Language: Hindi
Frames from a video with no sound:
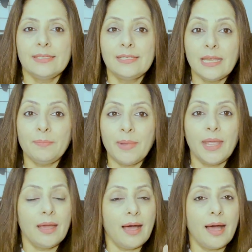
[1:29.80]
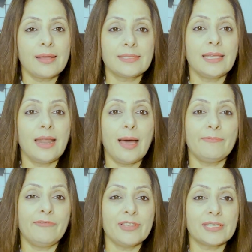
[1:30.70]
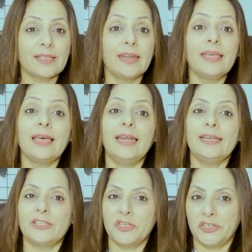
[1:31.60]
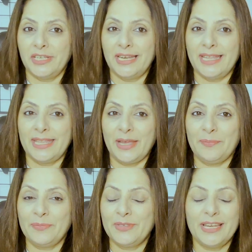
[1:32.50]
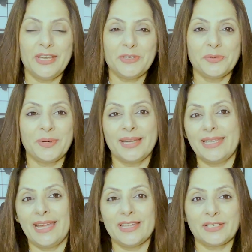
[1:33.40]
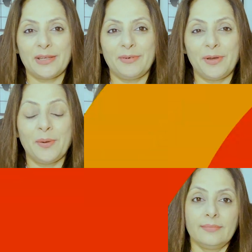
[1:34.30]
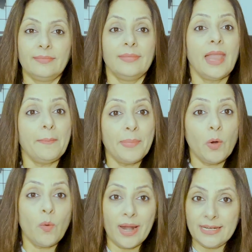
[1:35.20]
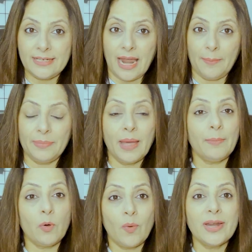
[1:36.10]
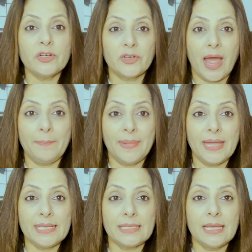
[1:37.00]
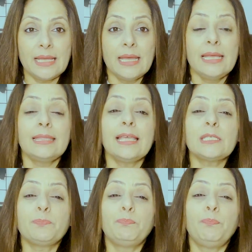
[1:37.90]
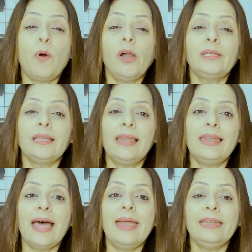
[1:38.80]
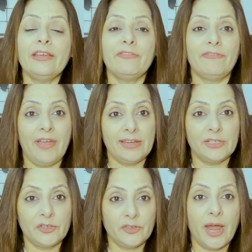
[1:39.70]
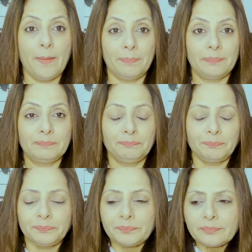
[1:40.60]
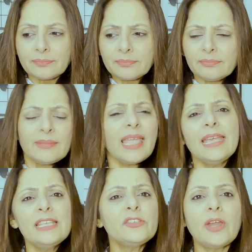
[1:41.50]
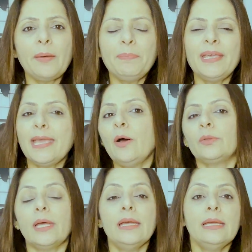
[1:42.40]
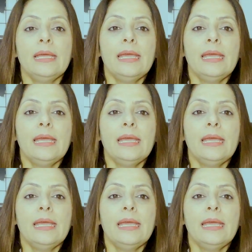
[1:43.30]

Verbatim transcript: जिनमें अक्सर आप फंस कर गलत डिसीजन ले लेते हैं चलिए शुरू करते हैं आज का वीडियो नंबर वन ट्रैप नंबर वन ट्रैप इज द स्पॉट लाइट इफेक्ट ट्रैप इस ट्रैप में क्या होता है